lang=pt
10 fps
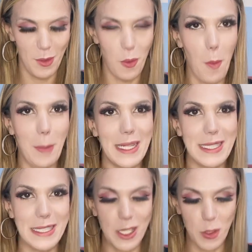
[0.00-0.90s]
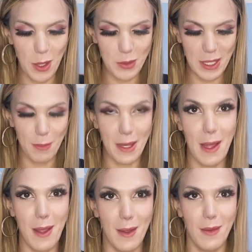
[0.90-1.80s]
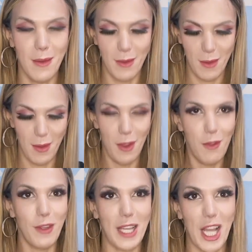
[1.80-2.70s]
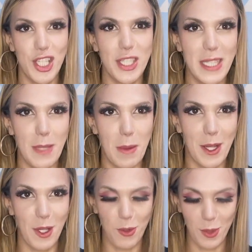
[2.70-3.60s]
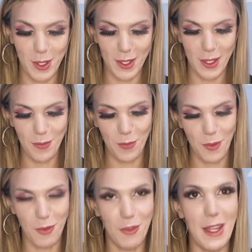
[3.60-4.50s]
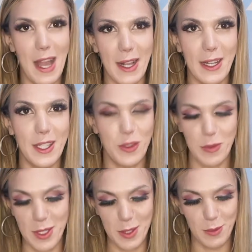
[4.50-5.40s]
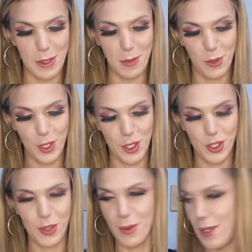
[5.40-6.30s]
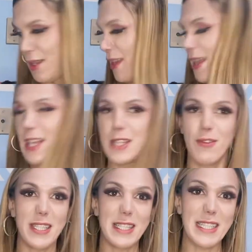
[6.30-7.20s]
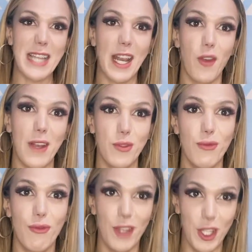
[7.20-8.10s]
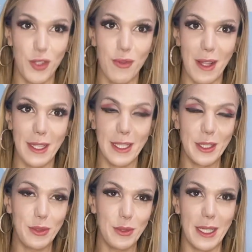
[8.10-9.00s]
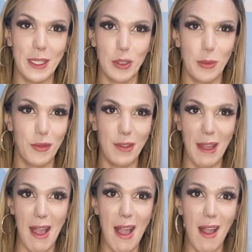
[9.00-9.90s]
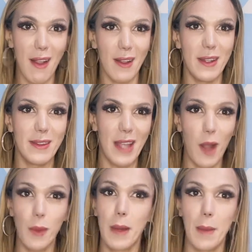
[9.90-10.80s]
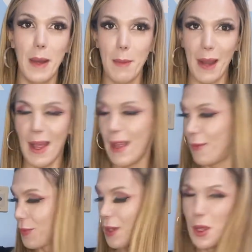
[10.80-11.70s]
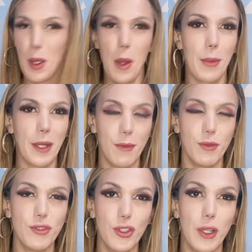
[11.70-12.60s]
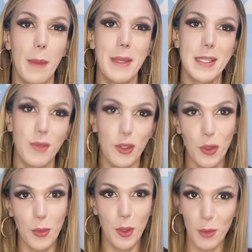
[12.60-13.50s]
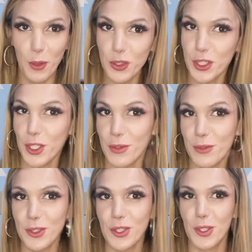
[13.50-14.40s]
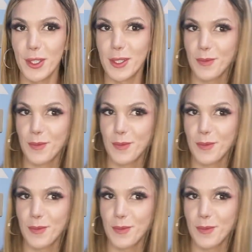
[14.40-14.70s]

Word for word: Um pedacinho pra usar pra ficar de deba maricona, né? Viagra, é isso mesmo, meus amores. Se vocês quiserem que eu faça um vídeo falando, né, sobre o Viagra e tal, e blá blá blá. Porque funciona, mesmo que eu tomo hormônio, gente, funciona.